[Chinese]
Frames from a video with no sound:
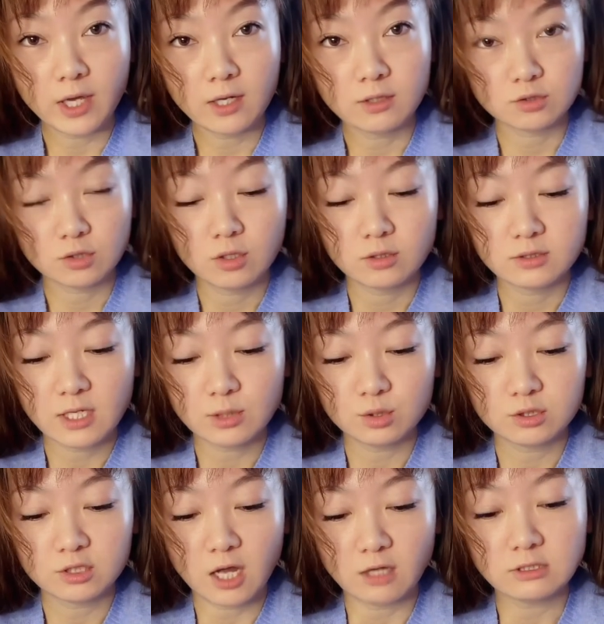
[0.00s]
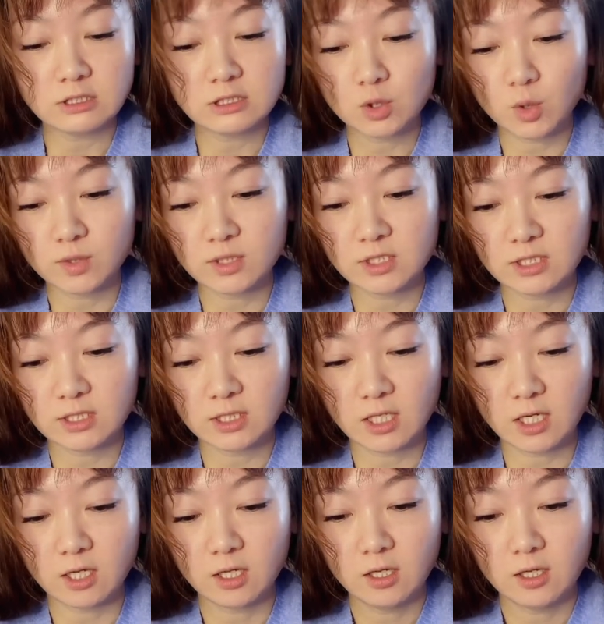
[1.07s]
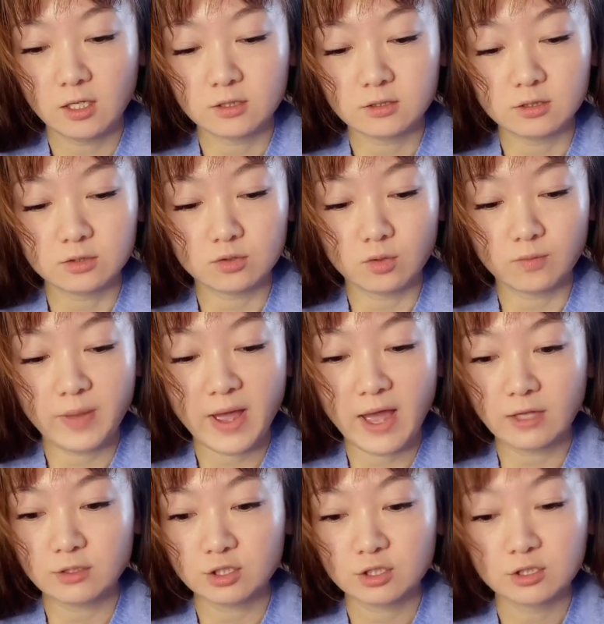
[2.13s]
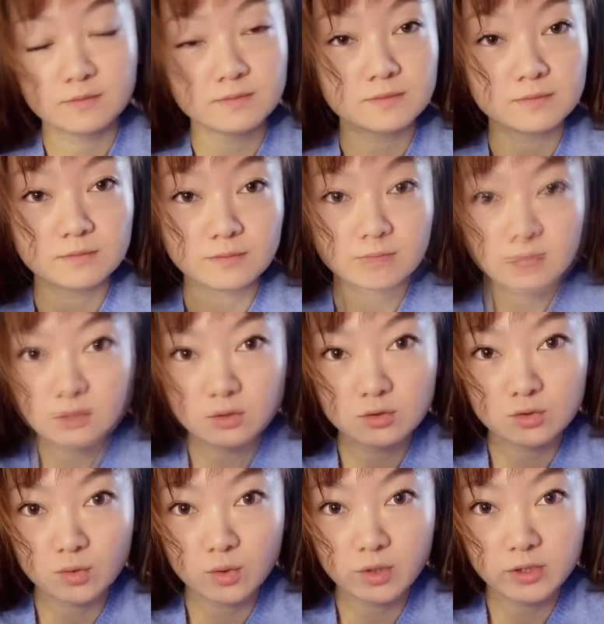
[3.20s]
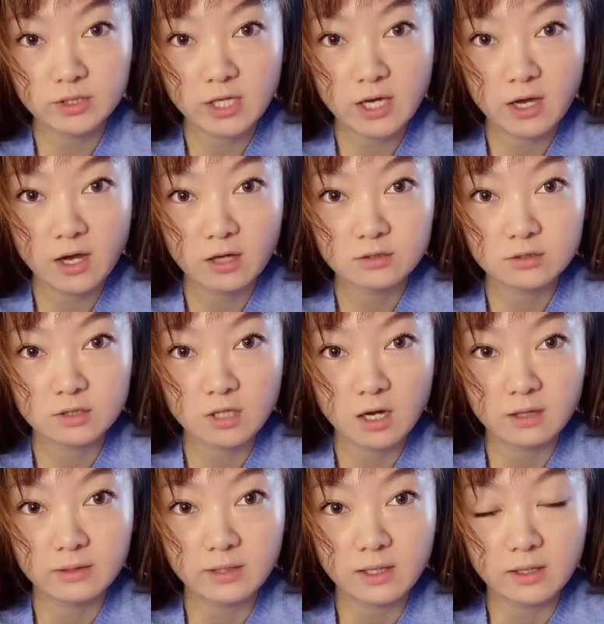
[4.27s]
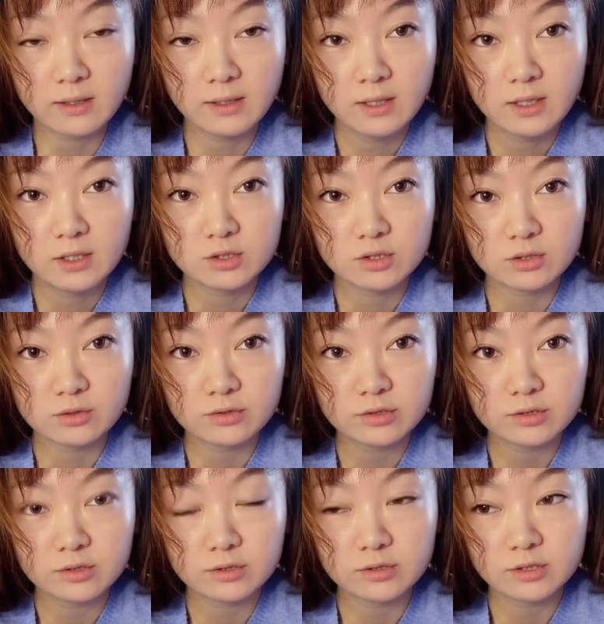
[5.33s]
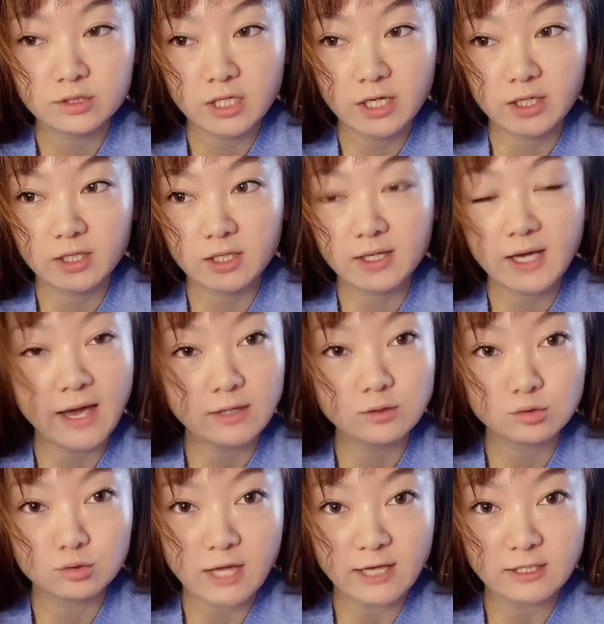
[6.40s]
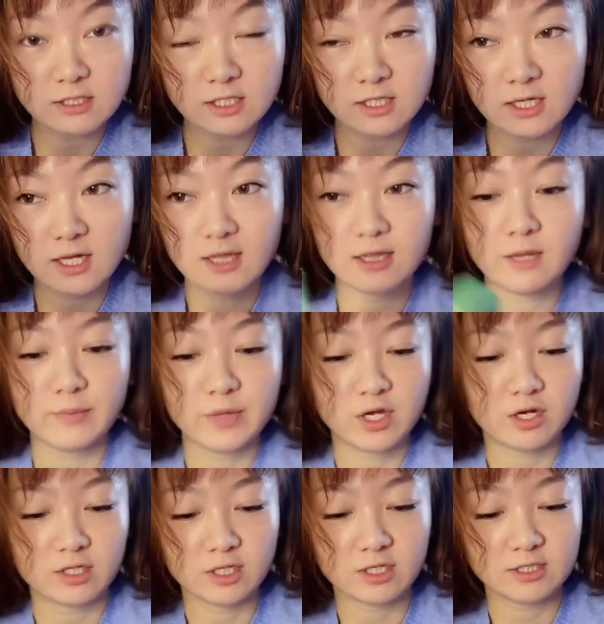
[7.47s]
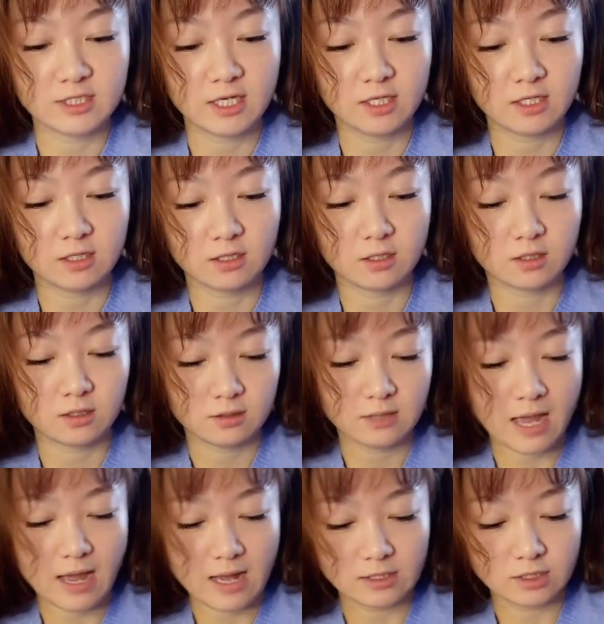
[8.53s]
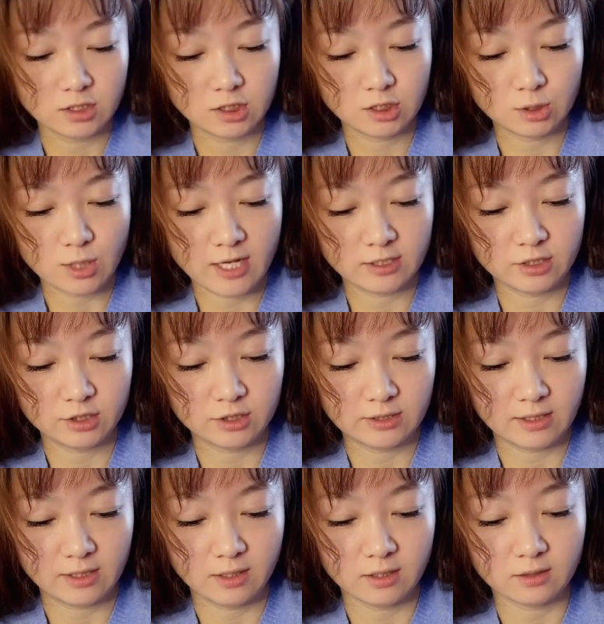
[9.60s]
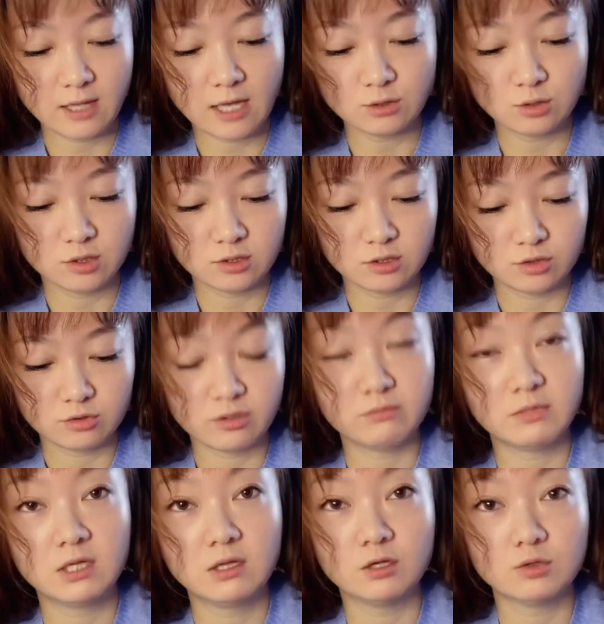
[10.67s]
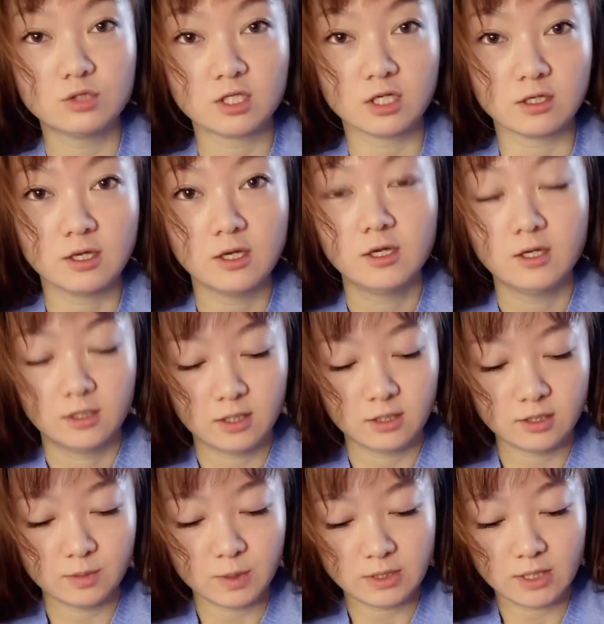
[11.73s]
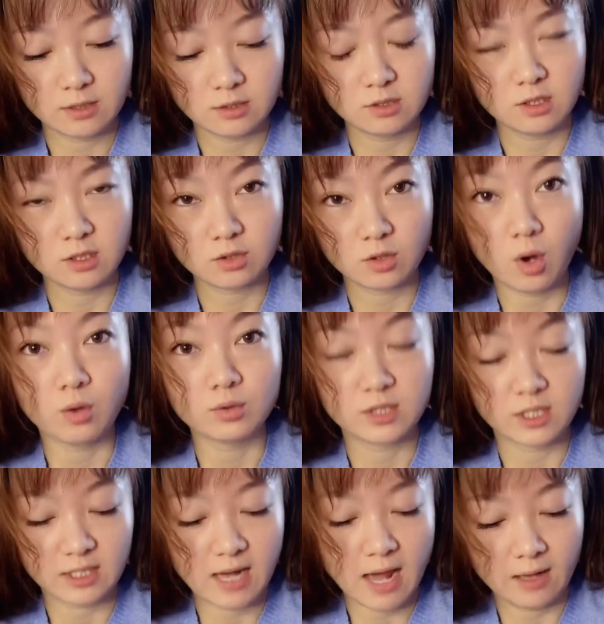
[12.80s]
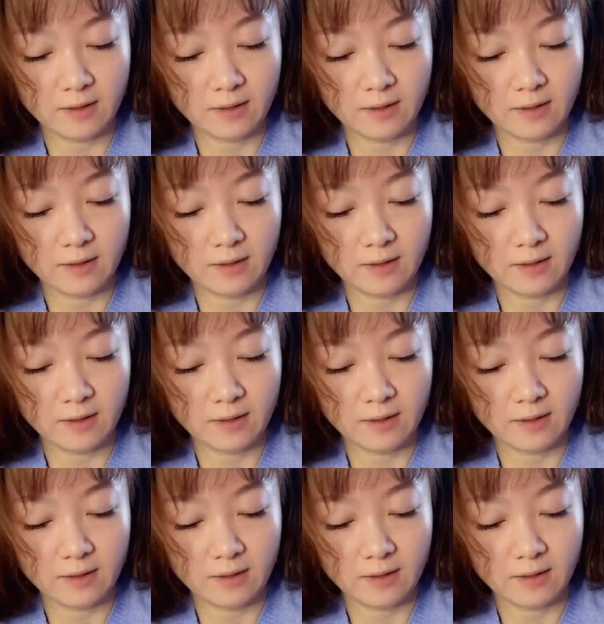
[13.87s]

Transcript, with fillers: 了之后，再去尝试这种新的这种 patch。那昨天二十号呢，就是这个开出来，这个 La Mer 的这个，它算是一个，他说是 Treatment Lotion，那基本上是一个 Toner 吧。